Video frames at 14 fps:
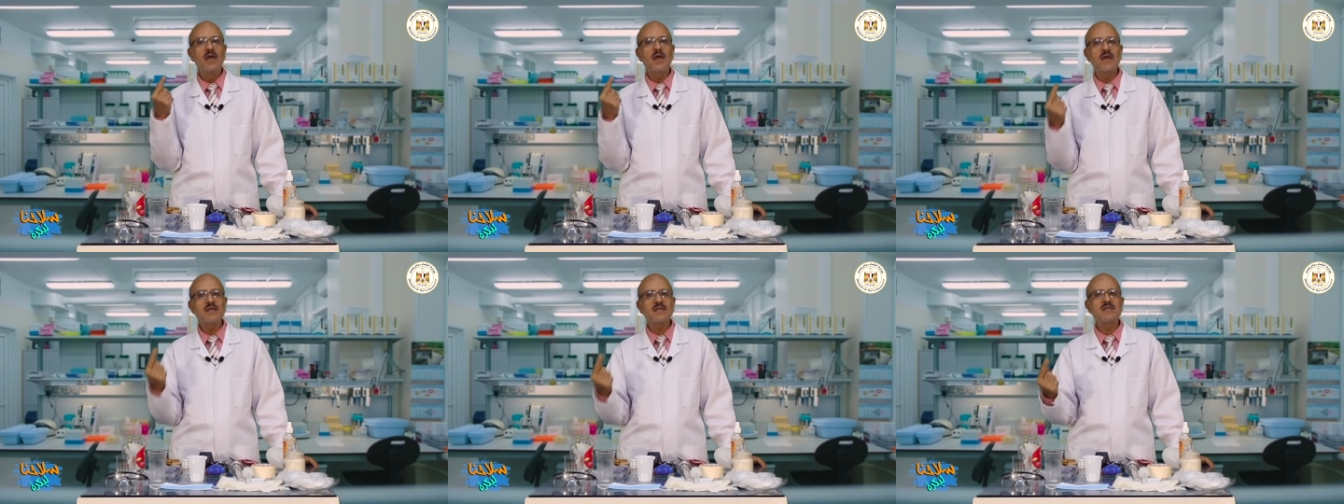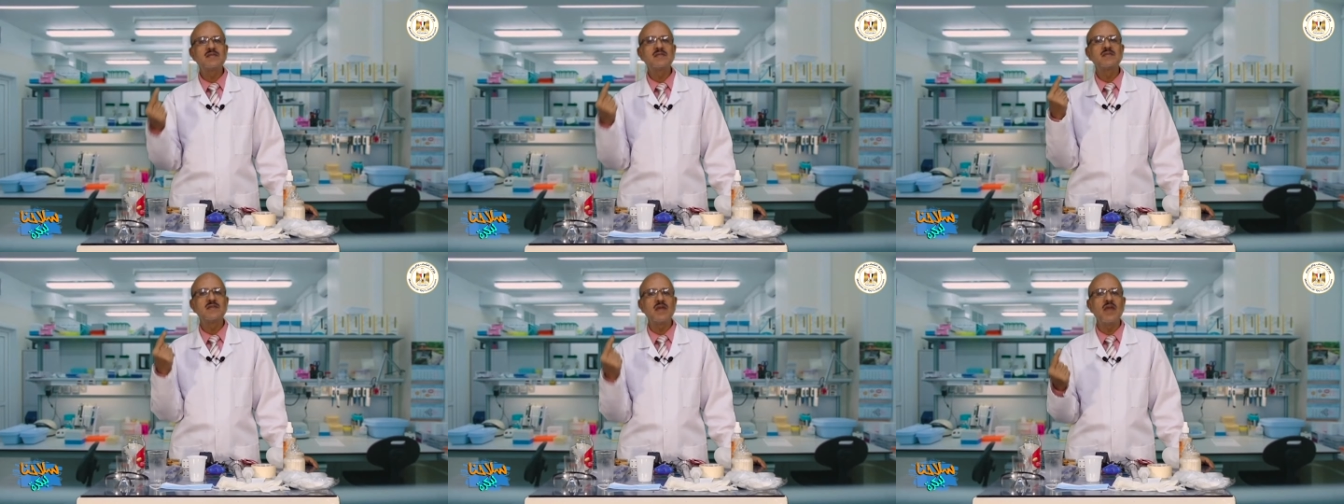
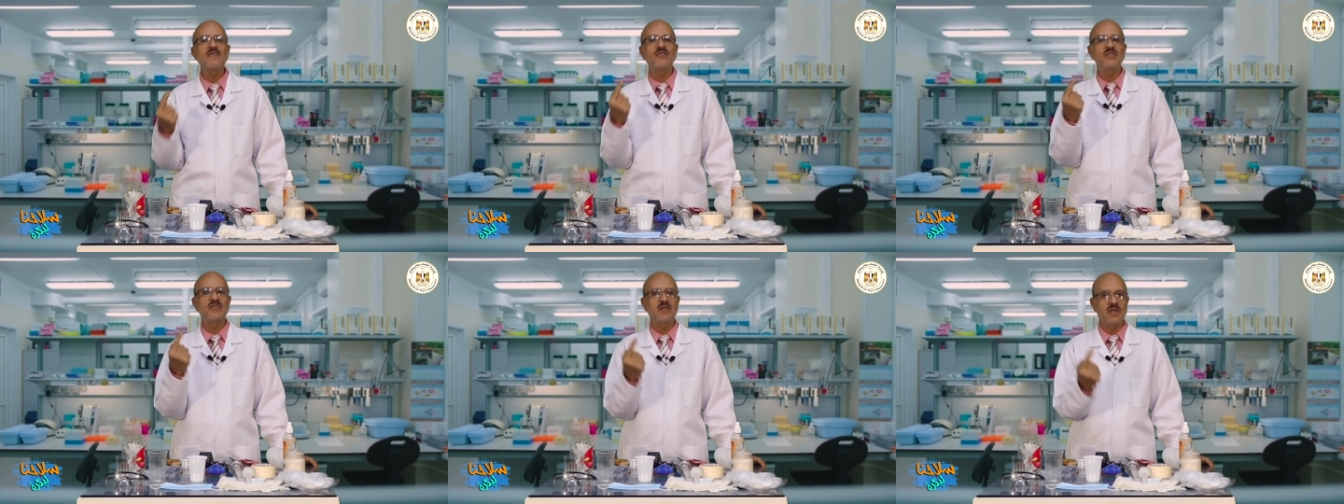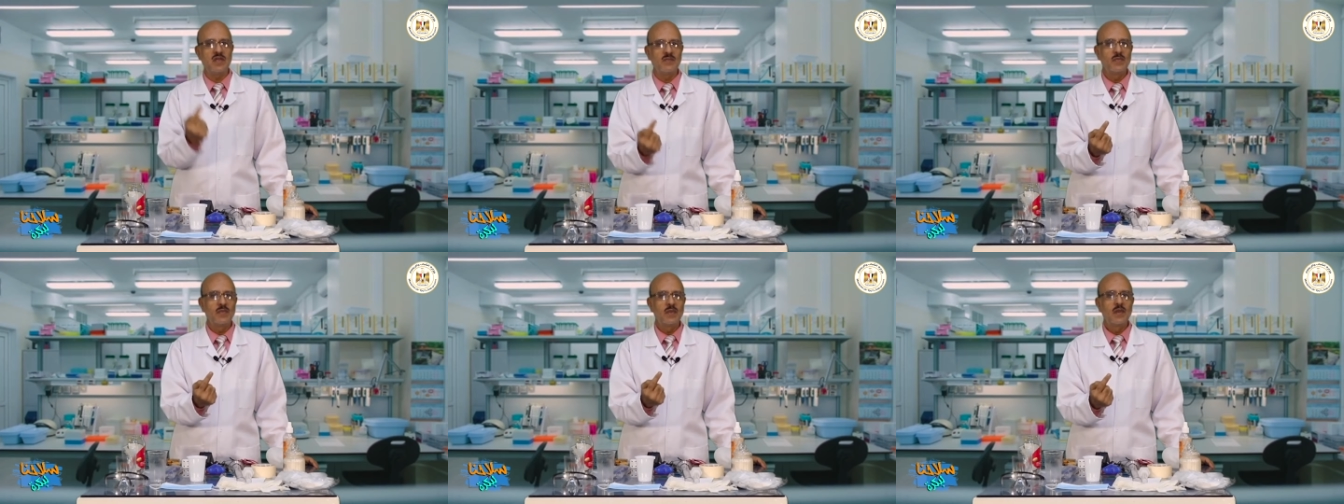
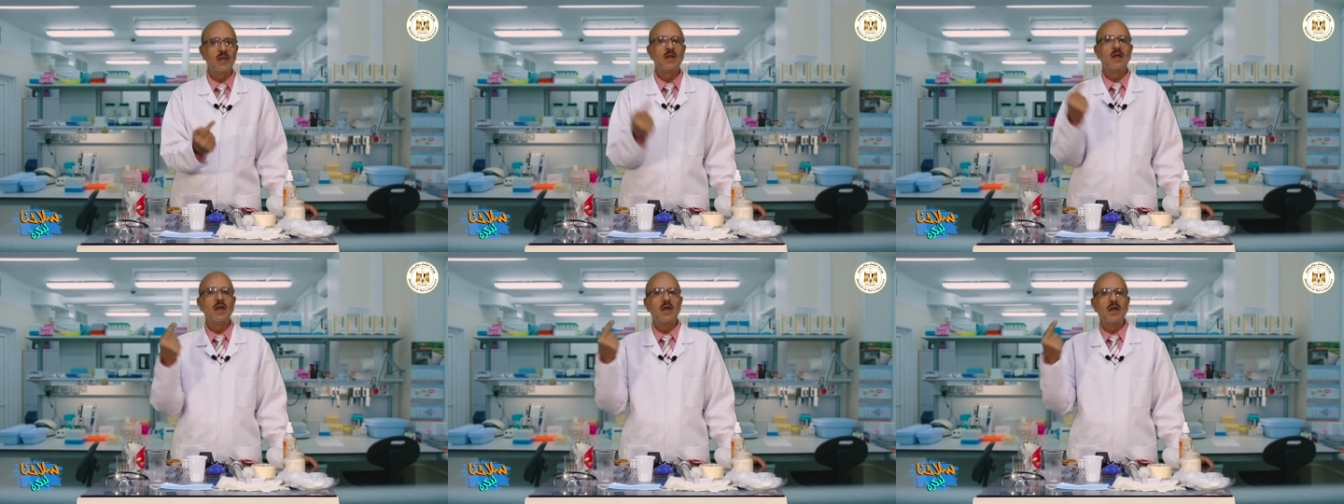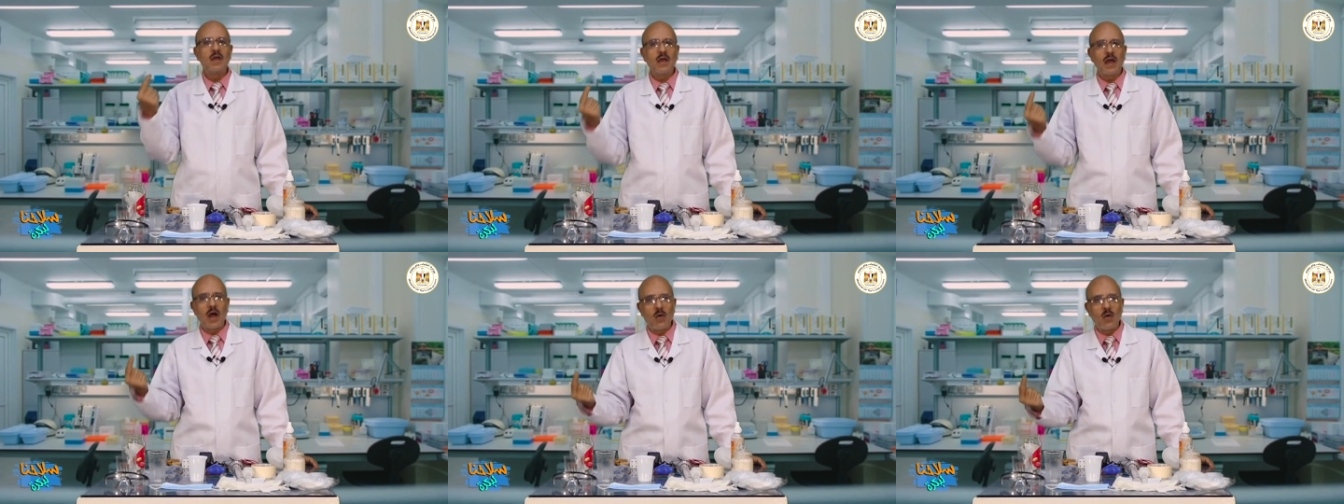السيفتي
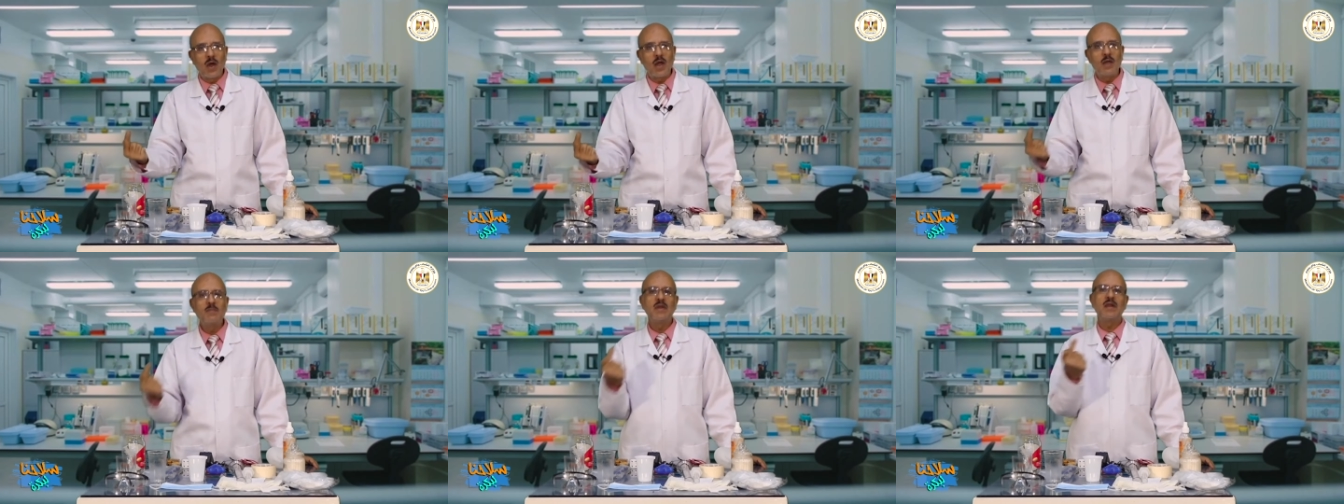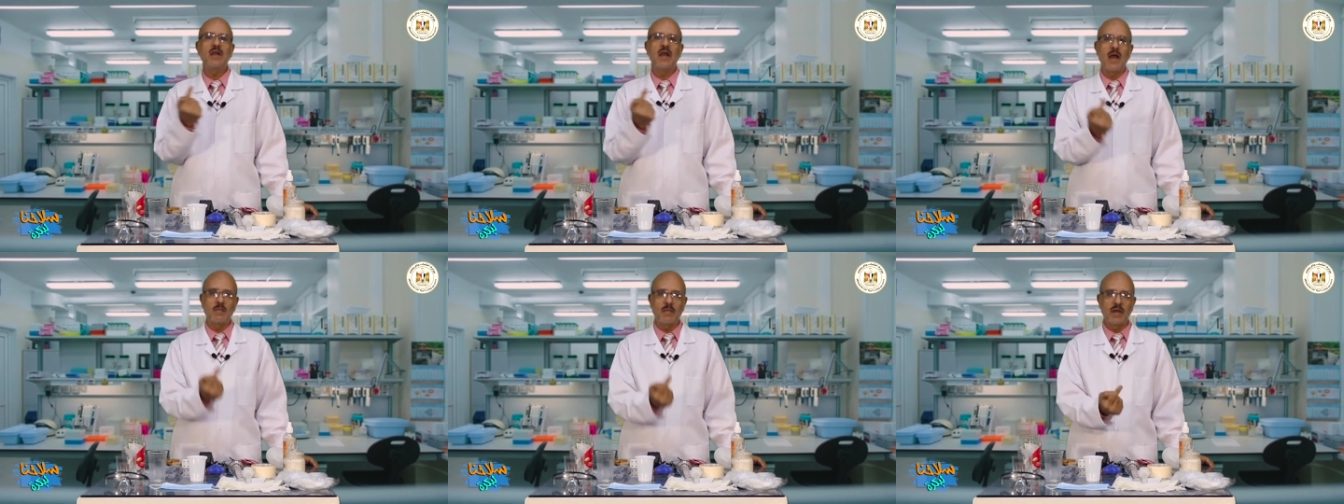عوامل
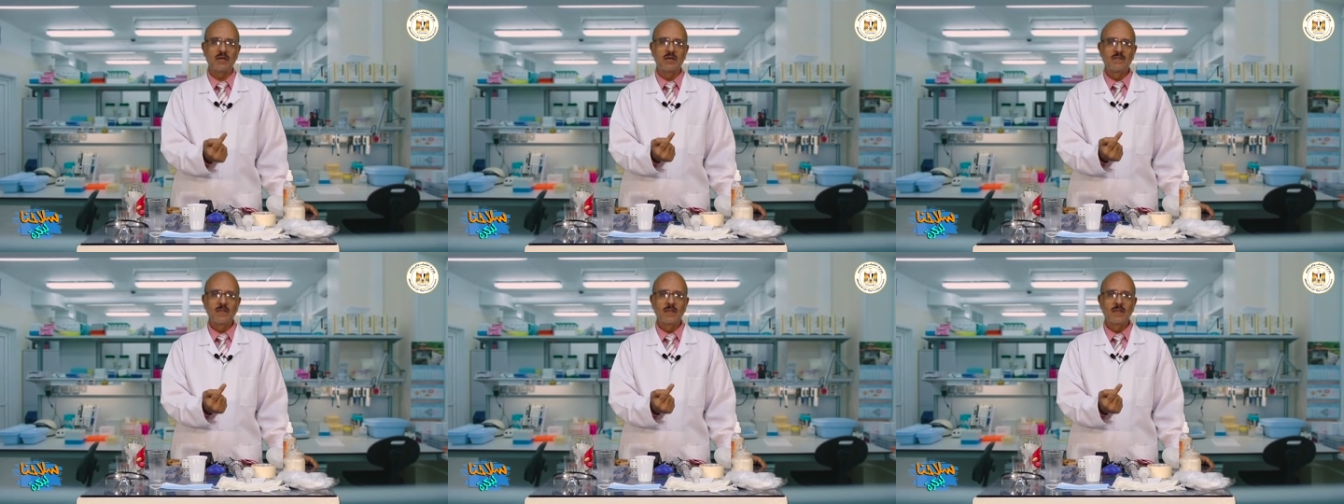الامان